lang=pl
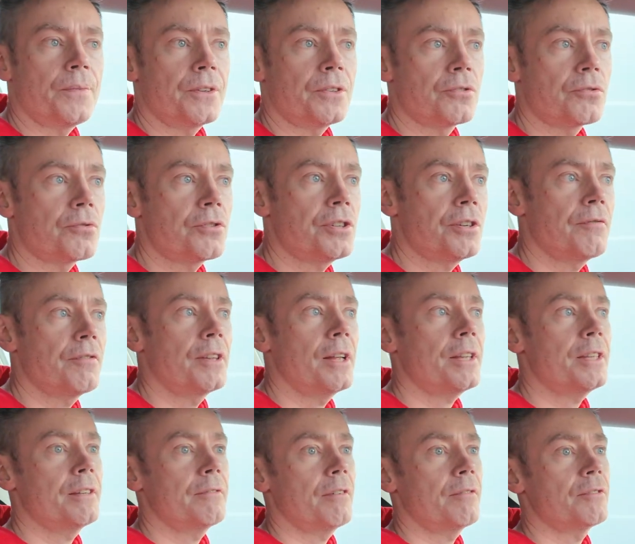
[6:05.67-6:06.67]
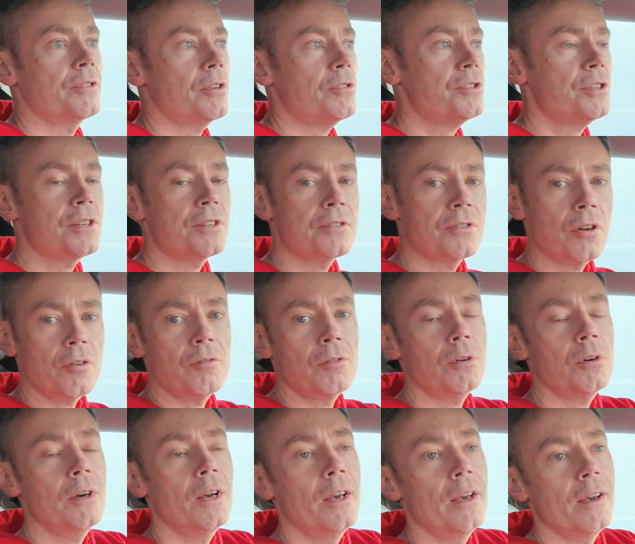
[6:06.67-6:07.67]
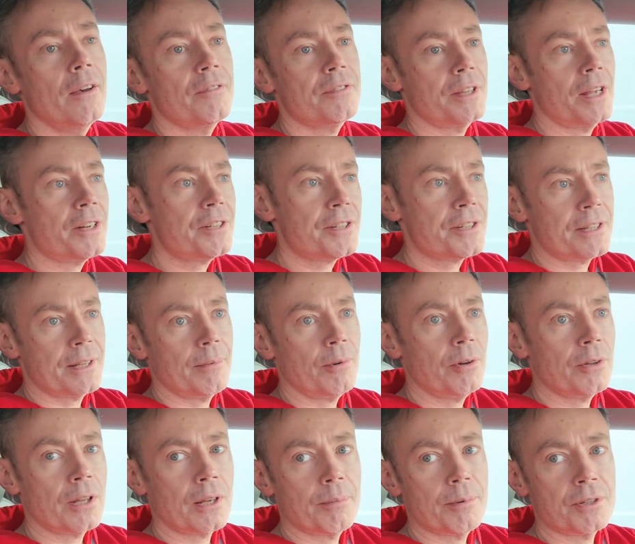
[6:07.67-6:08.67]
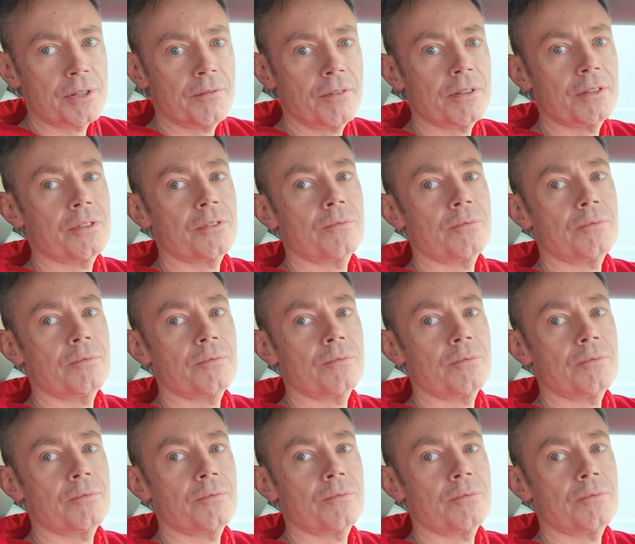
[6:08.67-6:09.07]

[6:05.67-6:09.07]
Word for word: zużycie wydatnie Wam wzrośnie i znowu w starszych samochodach będzie